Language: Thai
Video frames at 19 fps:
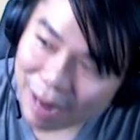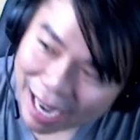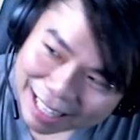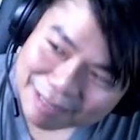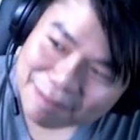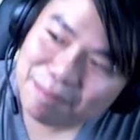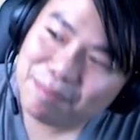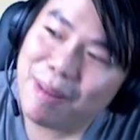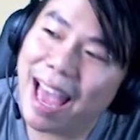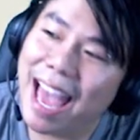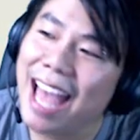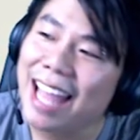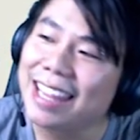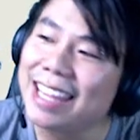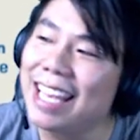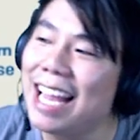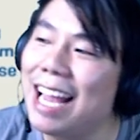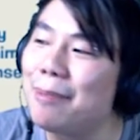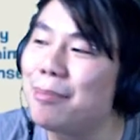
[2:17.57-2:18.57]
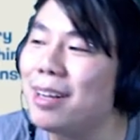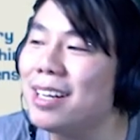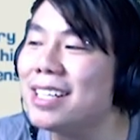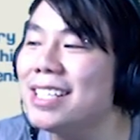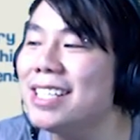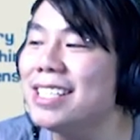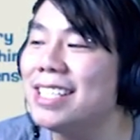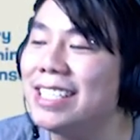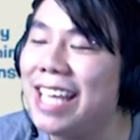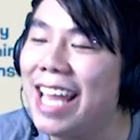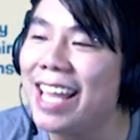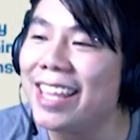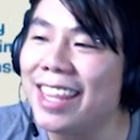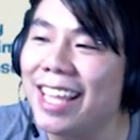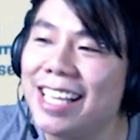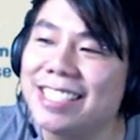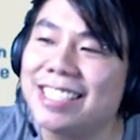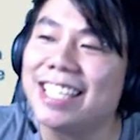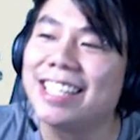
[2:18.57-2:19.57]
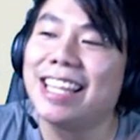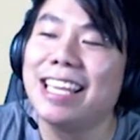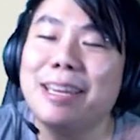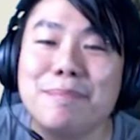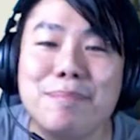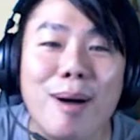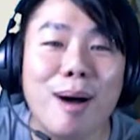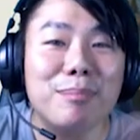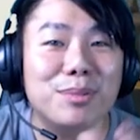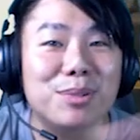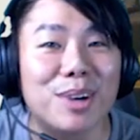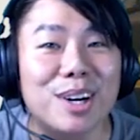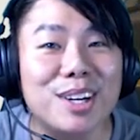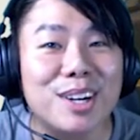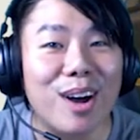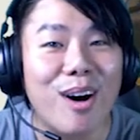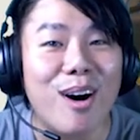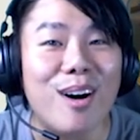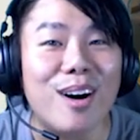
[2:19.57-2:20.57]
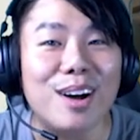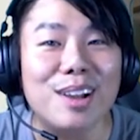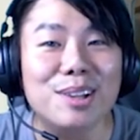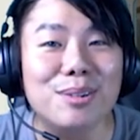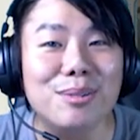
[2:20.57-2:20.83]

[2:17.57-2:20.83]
2,008นะครับก็คือเยติจะตีป้อมอยู่ข้างนอก